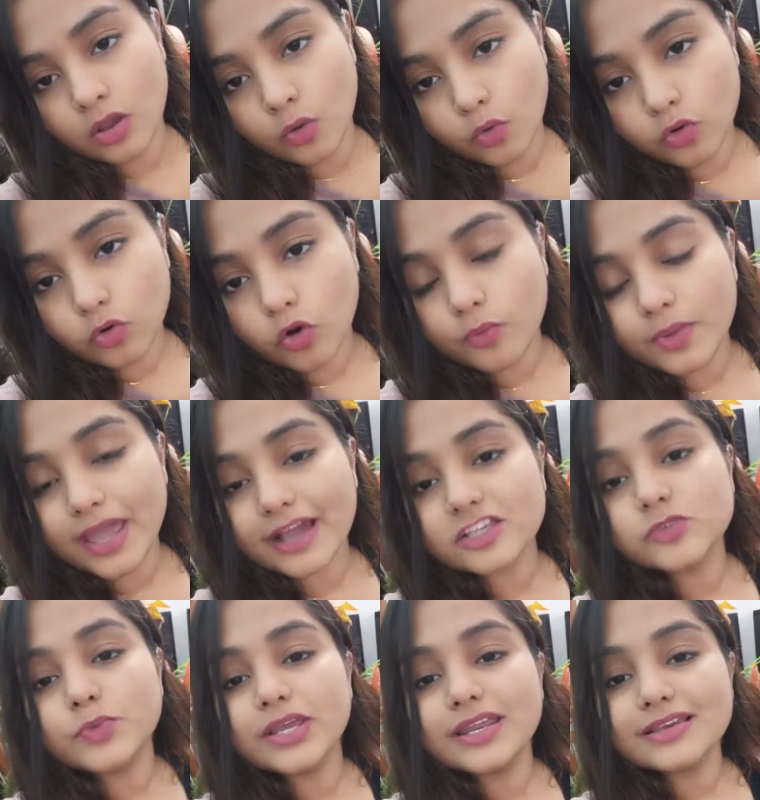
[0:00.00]
उनको भी
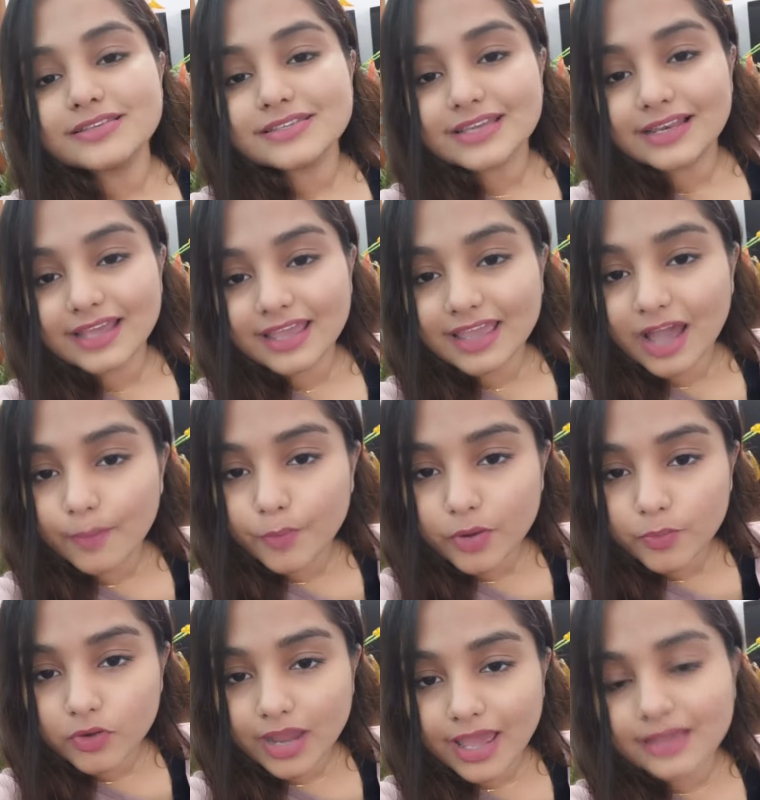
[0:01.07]
एक्सपीरियंस के लिए यहाँ पर
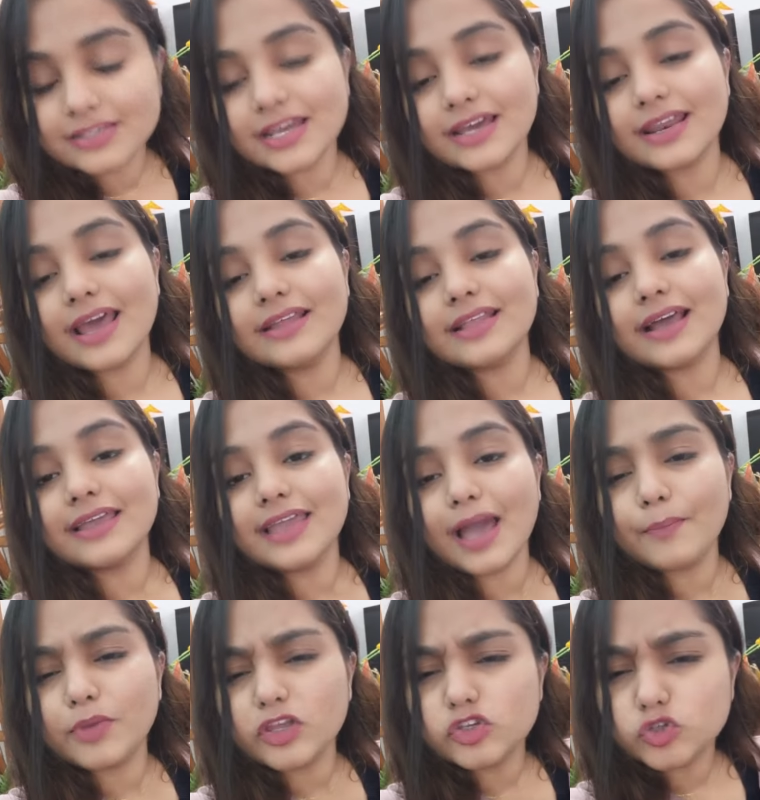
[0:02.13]
बुलाया जा रहा है ताकि
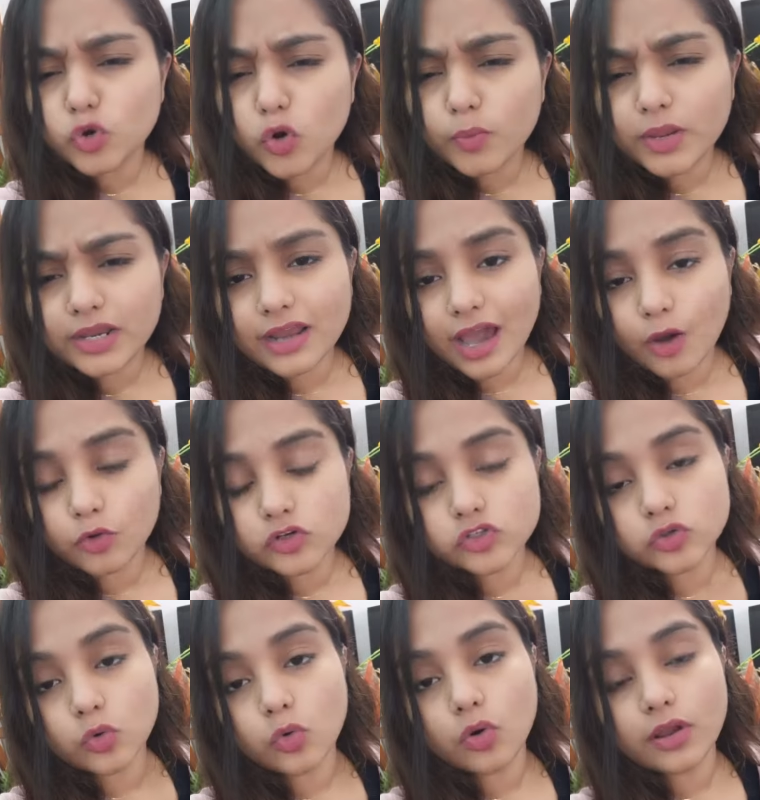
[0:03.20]
आपके जो भी डाउट्स
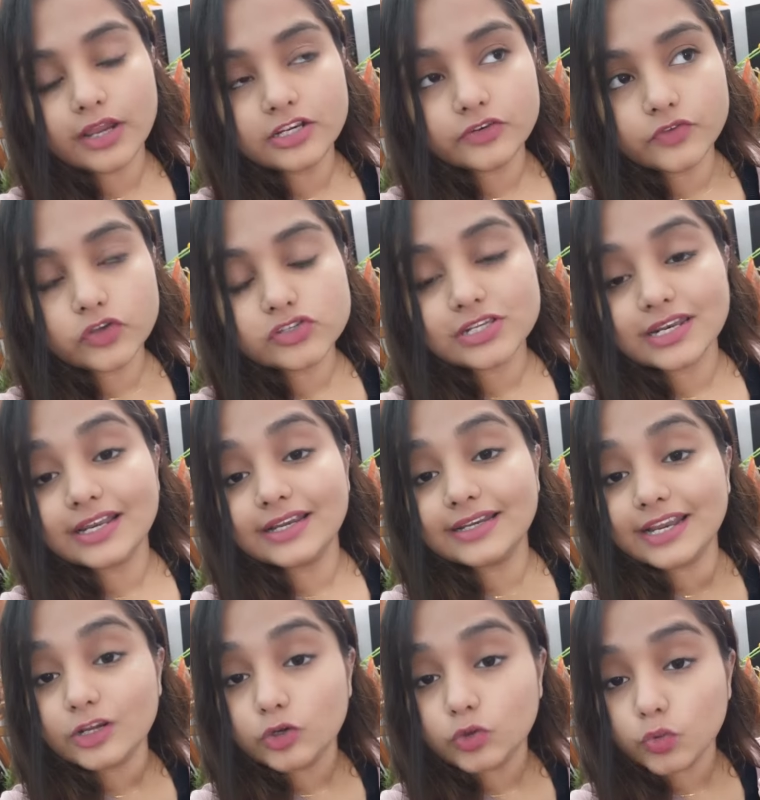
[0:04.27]
हों इंटरव्यू से
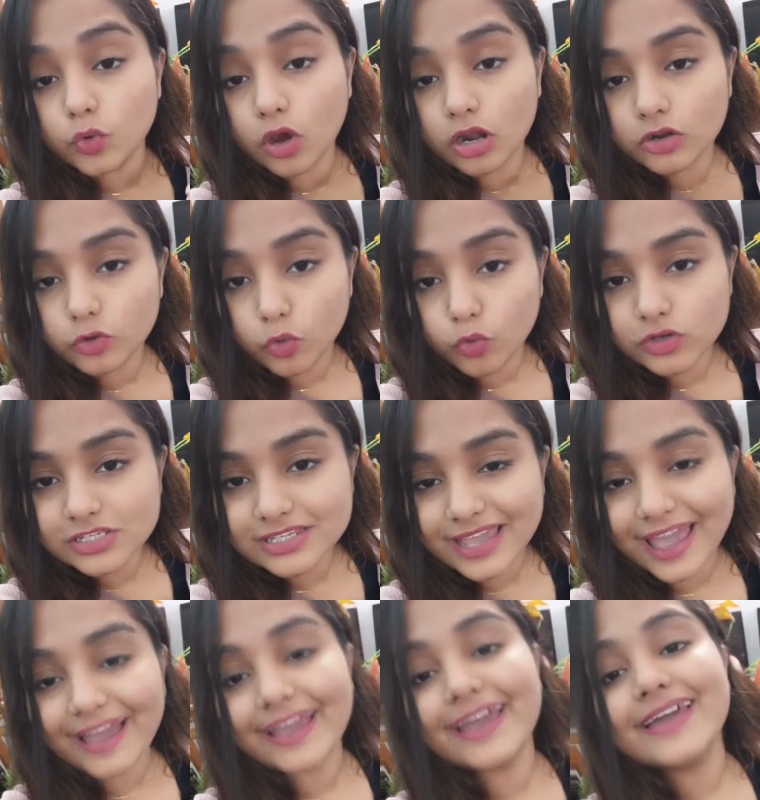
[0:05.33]
रिलेटेड डू और डोंट्स
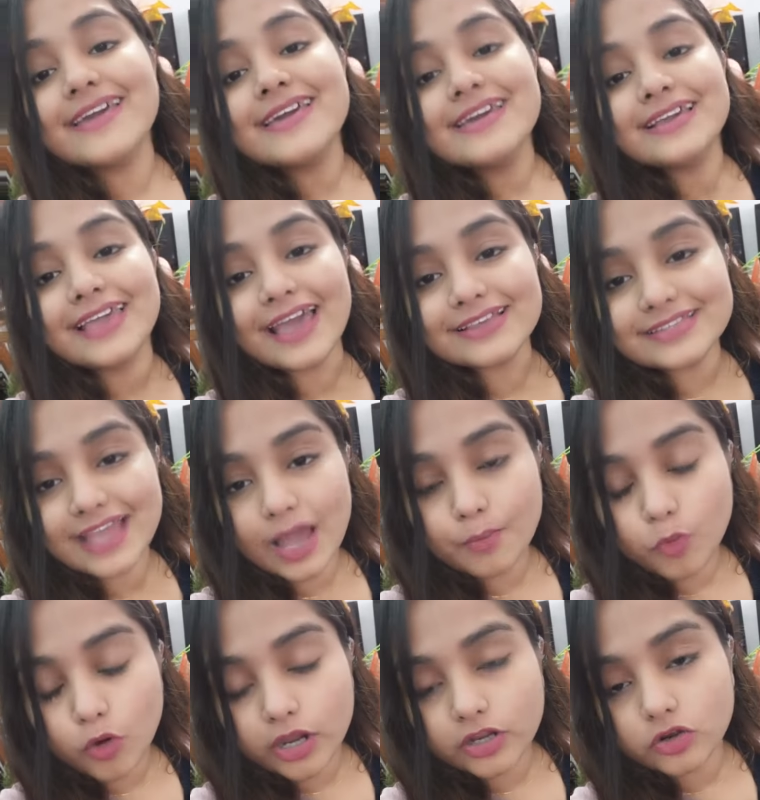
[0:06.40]
क्या हैं कैसे
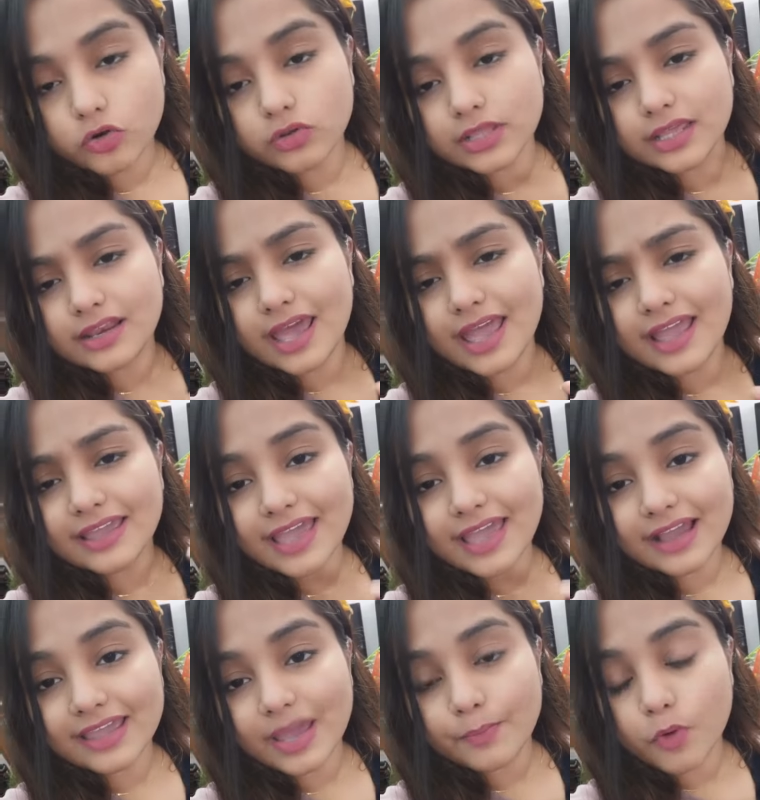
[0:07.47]
आपको इंट्रो देना है क्या
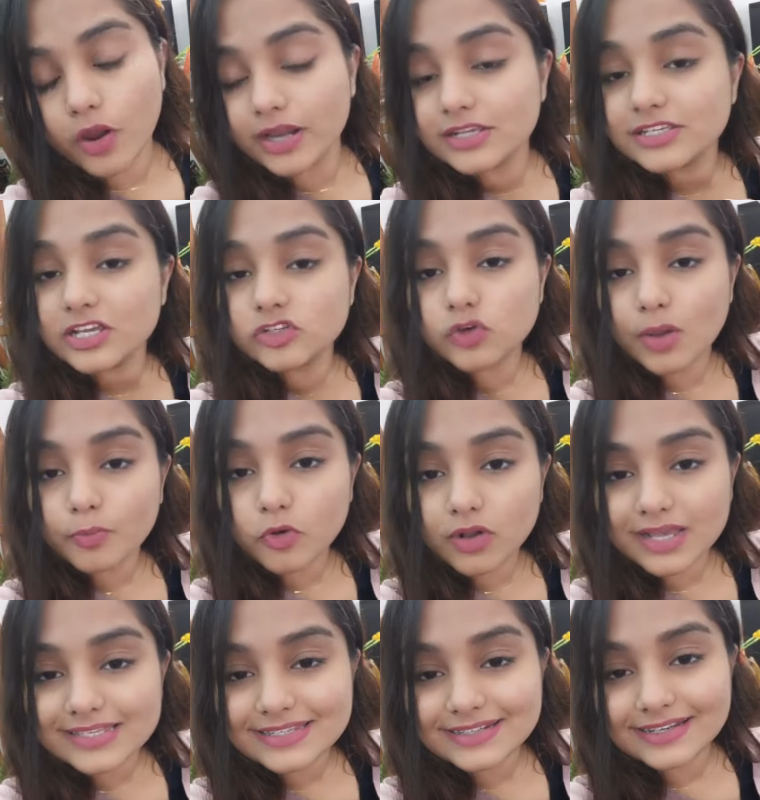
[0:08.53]
क्या पॉइंट्स हैं जो आपको
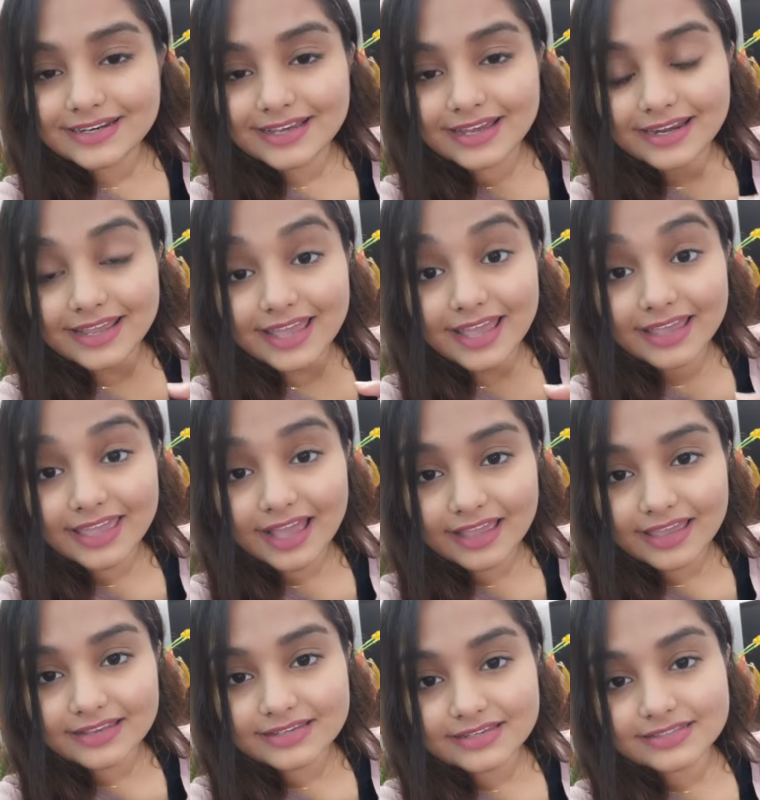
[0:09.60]
कंसीडर करने हैं क्या
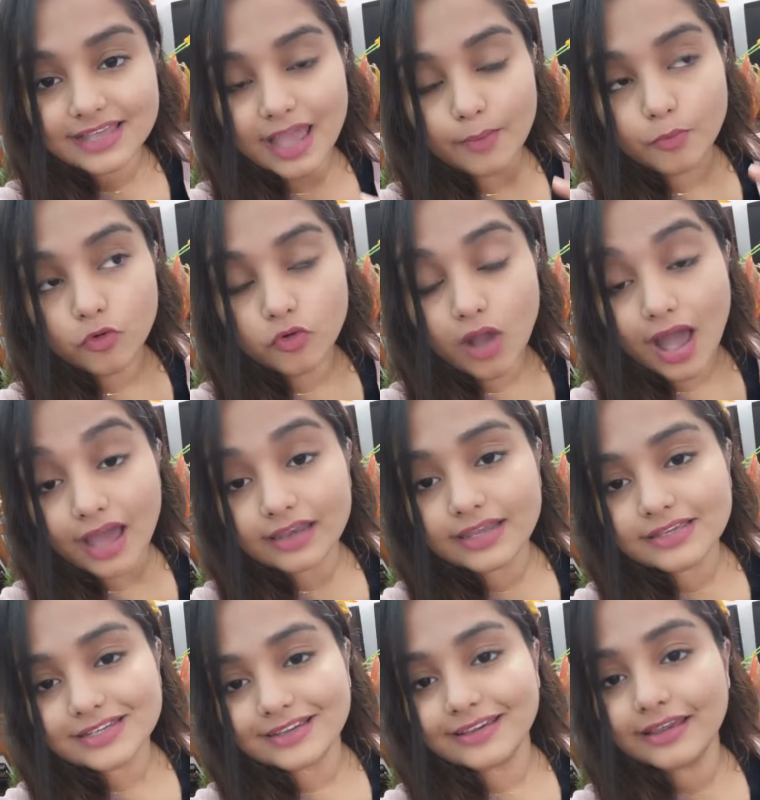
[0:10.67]
क्या चीज़ें आपको आनी
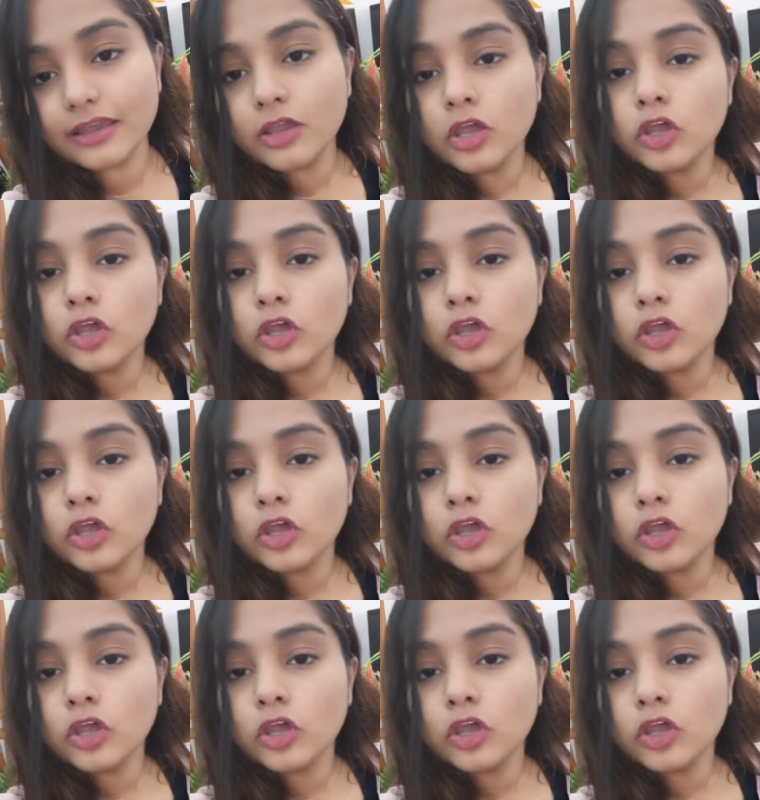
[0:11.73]
चाहिए